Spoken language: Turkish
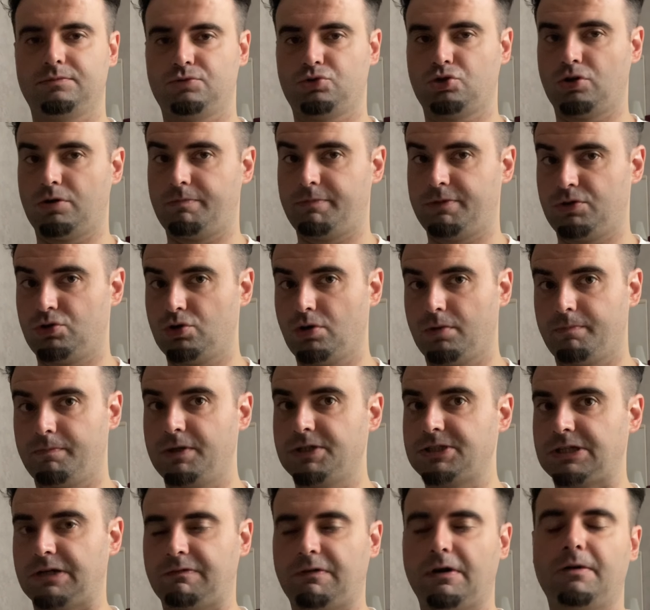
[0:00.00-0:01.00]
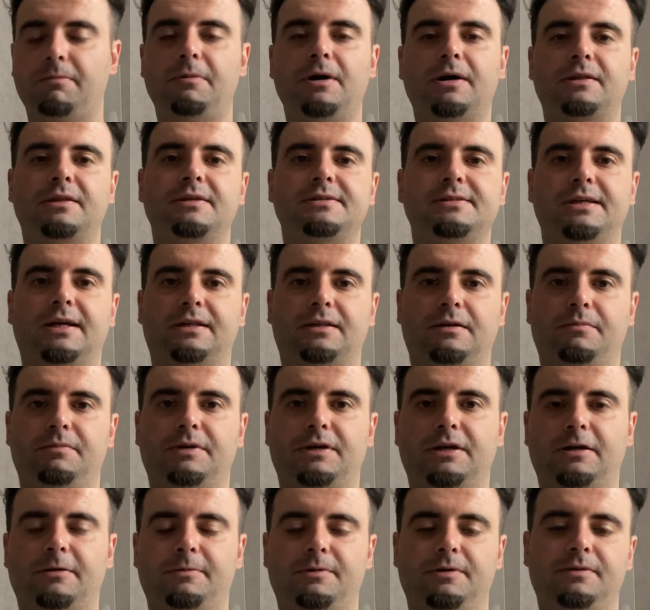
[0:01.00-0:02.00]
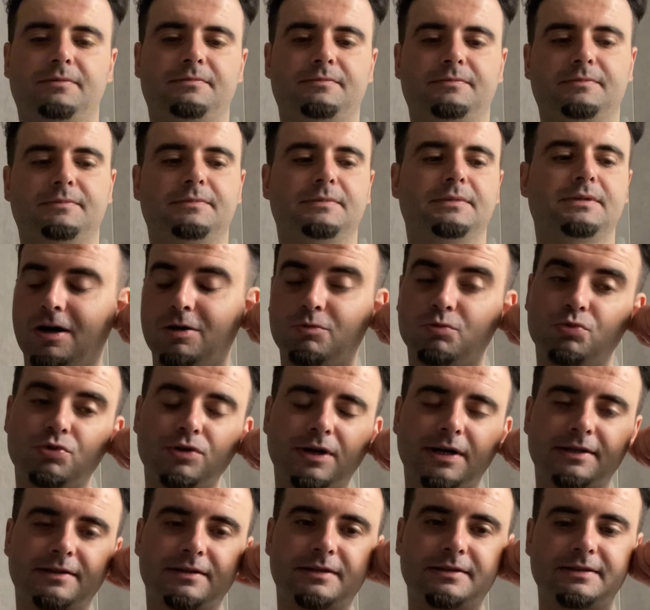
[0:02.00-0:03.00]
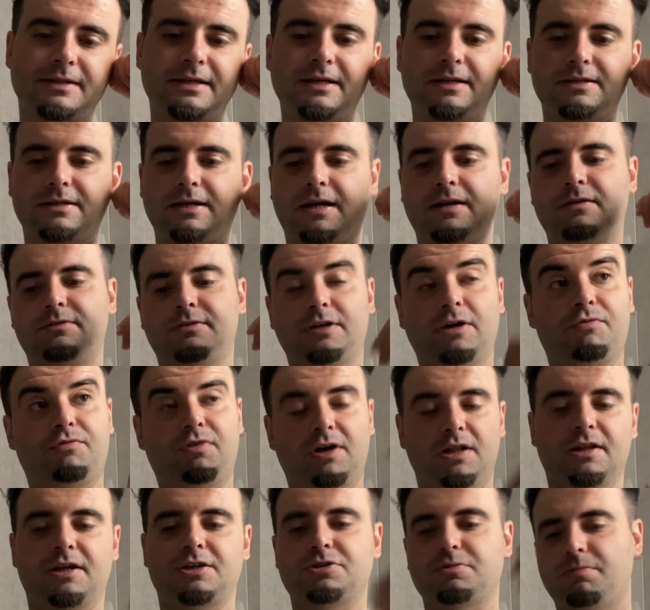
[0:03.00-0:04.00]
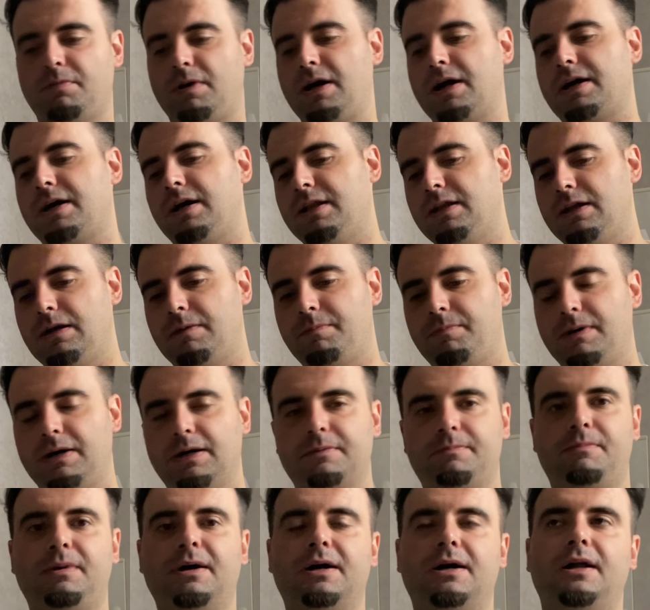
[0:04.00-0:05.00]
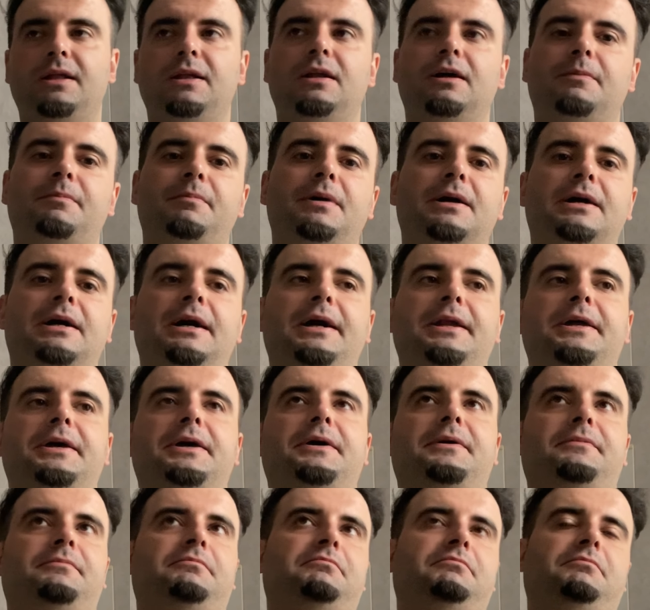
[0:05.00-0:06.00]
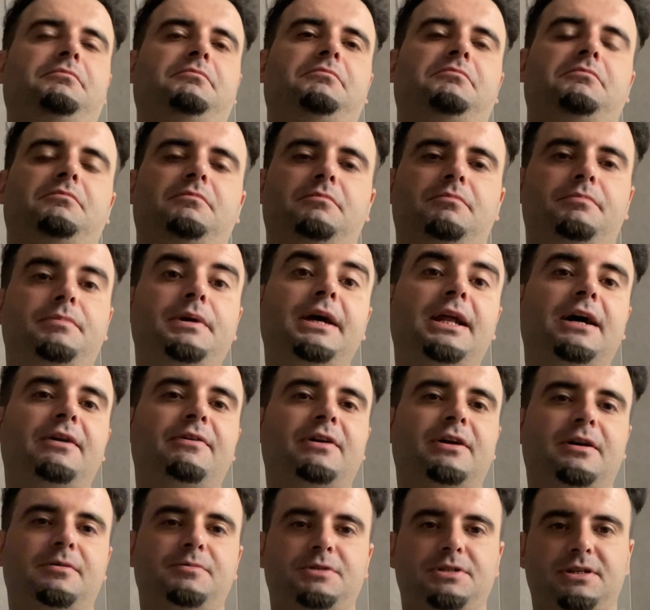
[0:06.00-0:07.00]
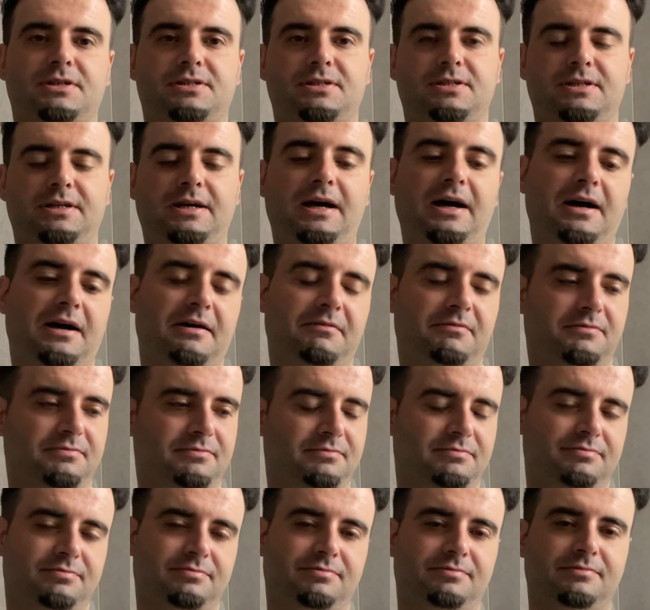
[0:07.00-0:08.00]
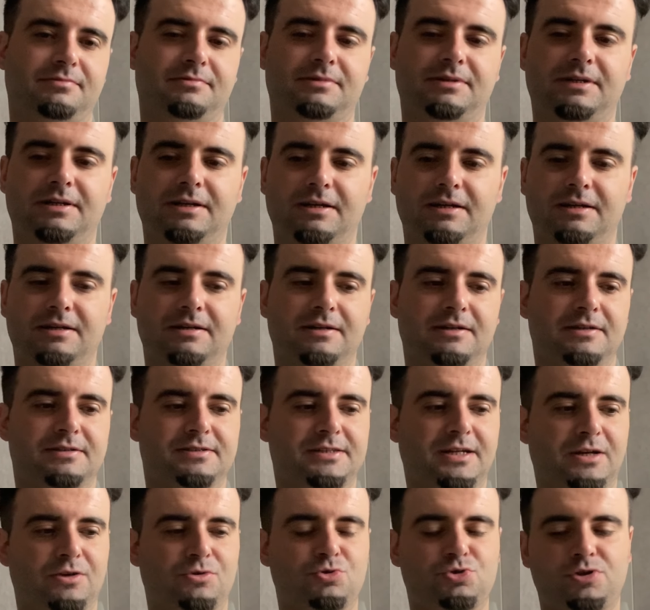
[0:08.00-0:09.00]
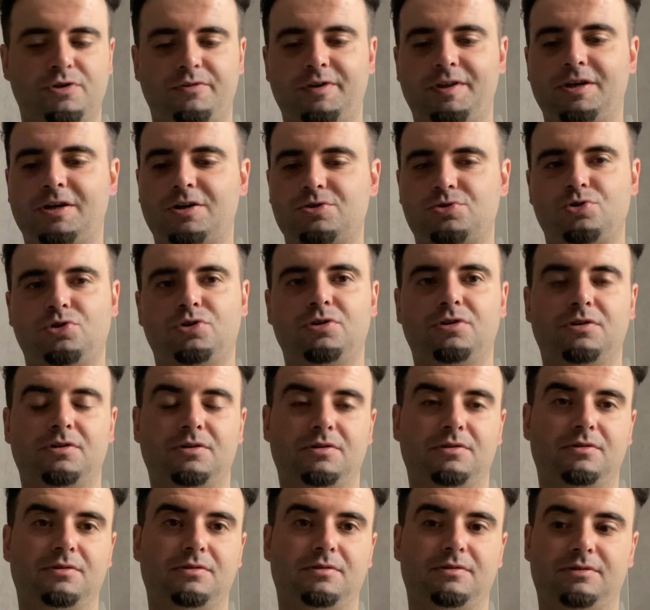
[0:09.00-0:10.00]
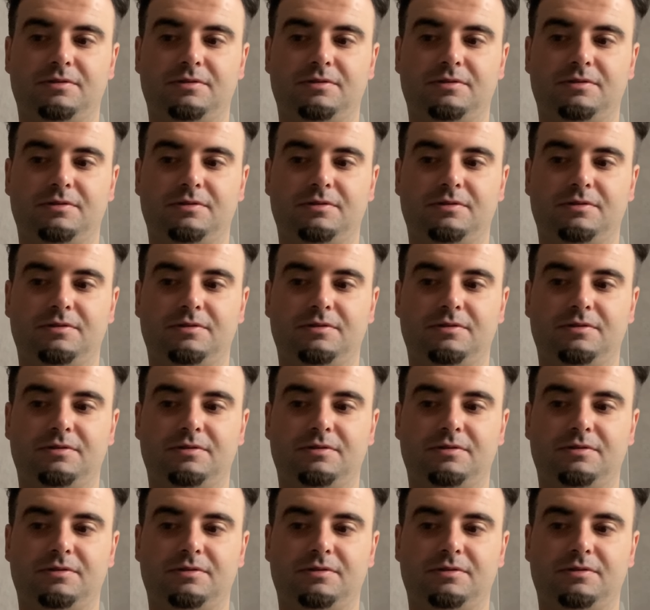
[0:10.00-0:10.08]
şöyle bir 4-5 defa baktı zaten bir kere. Abi vur artık niye yani defalarca bak Allah bak bak Allah bak hani bir yere varamayacaksın. Ya. Sen Rusya Federasyonu